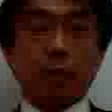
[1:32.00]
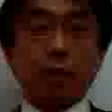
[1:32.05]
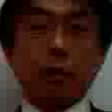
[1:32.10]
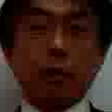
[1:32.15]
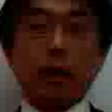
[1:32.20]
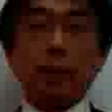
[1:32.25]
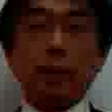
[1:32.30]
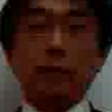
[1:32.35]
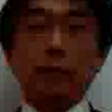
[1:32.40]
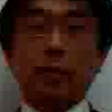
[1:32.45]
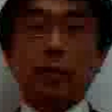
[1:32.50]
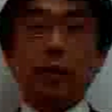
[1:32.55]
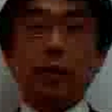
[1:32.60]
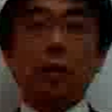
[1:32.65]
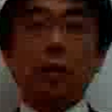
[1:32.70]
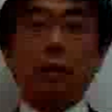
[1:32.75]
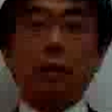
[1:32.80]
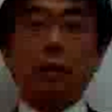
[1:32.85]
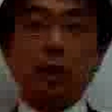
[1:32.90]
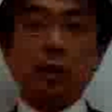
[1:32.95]
会話を
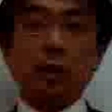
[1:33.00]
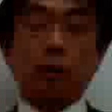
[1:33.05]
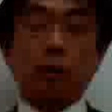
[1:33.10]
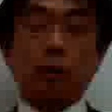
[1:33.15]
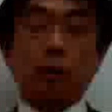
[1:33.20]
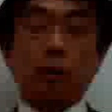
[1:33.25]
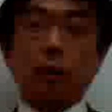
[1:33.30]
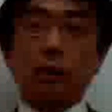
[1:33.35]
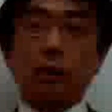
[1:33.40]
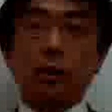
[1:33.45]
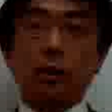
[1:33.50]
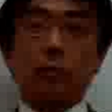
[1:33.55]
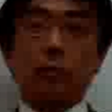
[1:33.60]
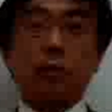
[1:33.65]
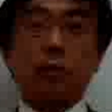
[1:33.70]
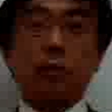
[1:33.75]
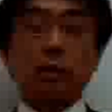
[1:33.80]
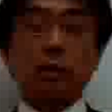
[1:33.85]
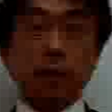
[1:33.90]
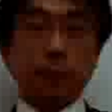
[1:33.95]
兼ねていろんな話
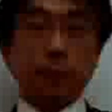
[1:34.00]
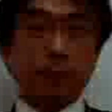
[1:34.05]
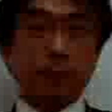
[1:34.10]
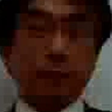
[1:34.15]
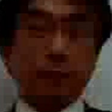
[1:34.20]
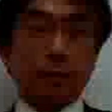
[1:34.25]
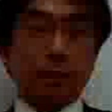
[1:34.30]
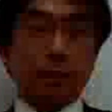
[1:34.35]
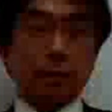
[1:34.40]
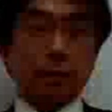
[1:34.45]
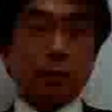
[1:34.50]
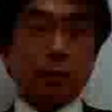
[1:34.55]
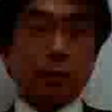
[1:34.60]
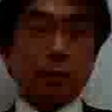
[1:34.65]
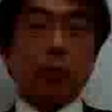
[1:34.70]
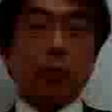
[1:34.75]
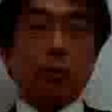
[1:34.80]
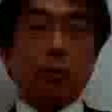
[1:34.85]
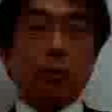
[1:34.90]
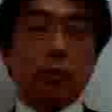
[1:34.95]
をして、理
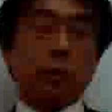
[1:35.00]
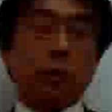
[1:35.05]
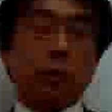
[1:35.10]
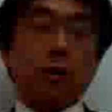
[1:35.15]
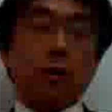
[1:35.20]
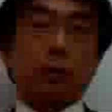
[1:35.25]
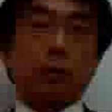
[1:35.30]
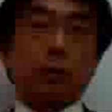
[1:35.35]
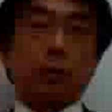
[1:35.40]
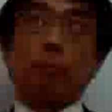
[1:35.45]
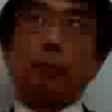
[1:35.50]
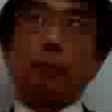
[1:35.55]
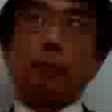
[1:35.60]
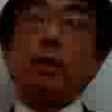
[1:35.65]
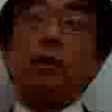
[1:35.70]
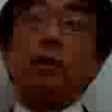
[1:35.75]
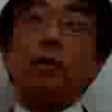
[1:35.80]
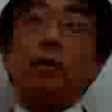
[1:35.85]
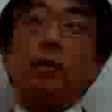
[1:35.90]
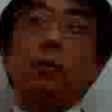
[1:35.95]
科を
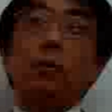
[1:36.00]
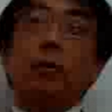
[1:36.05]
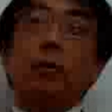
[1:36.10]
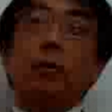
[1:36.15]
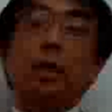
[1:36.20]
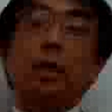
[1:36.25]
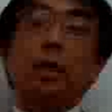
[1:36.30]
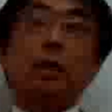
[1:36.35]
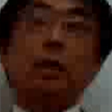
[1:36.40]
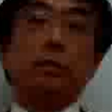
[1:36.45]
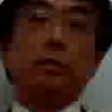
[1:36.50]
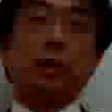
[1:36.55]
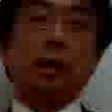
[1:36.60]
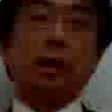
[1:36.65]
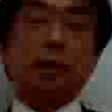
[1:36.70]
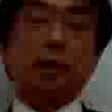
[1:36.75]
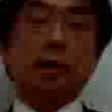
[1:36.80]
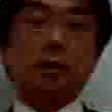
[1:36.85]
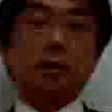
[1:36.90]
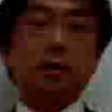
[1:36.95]
勉強ではなく
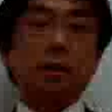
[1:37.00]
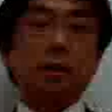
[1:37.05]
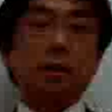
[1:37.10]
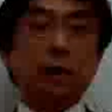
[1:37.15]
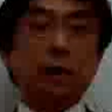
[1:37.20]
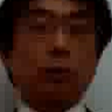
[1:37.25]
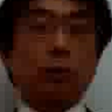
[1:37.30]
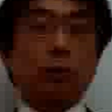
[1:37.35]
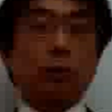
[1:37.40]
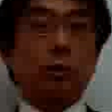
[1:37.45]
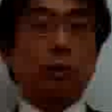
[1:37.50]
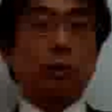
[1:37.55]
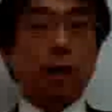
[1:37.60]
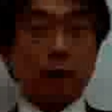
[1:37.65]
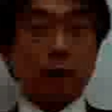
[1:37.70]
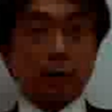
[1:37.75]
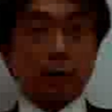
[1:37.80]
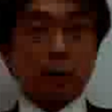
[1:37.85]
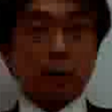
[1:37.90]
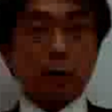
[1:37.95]
て知識とし
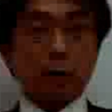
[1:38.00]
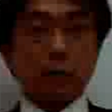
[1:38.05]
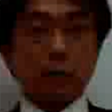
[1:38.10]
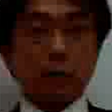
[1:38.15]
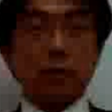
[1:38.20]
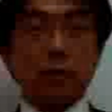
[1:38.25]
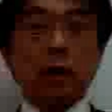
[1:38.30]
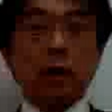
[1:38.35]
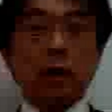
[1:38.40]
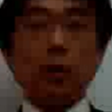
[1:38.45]
て植え付け